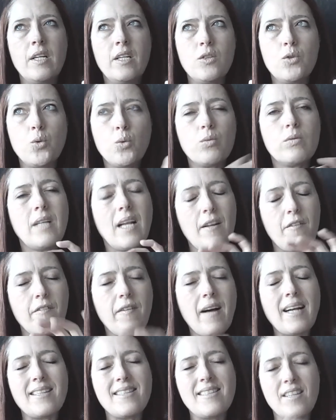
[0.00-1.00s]
tutte le
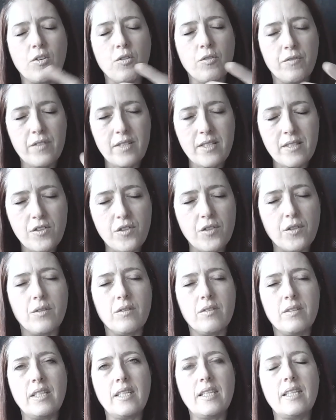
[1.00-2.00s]
false
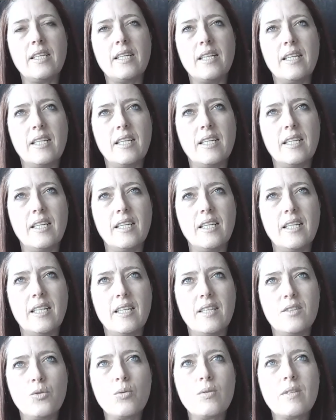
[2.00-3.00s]
convinzioni,
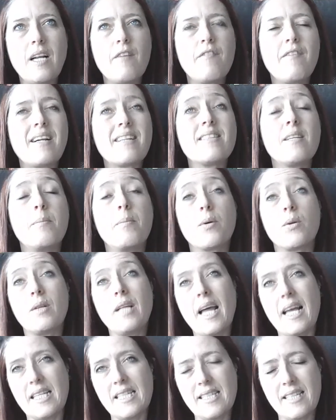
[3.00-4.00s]
eh, tutte le false
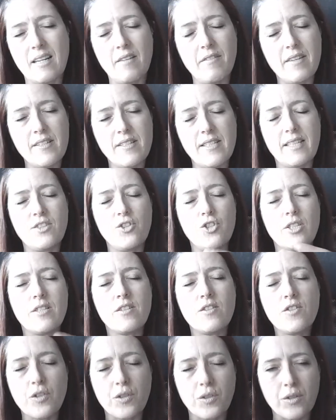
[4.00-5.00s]
proteste, le false
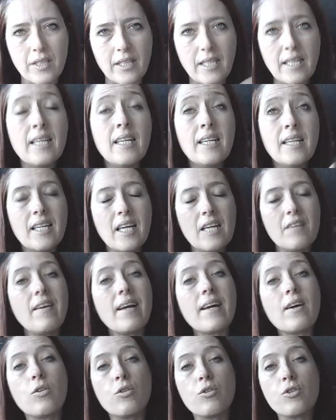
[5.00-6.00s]
eccezioni che
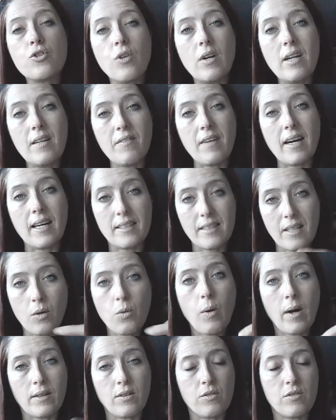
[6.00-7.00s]
vengono sollevate
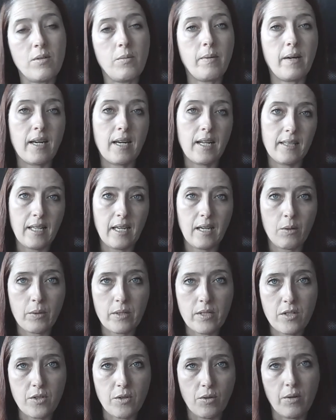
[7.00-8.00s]
quando si parla della
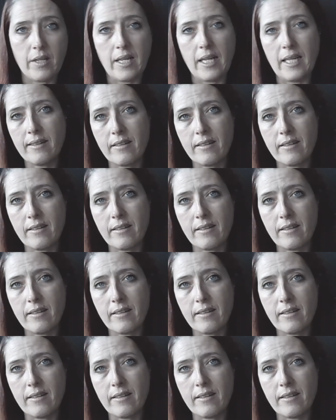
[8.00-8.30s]
questione.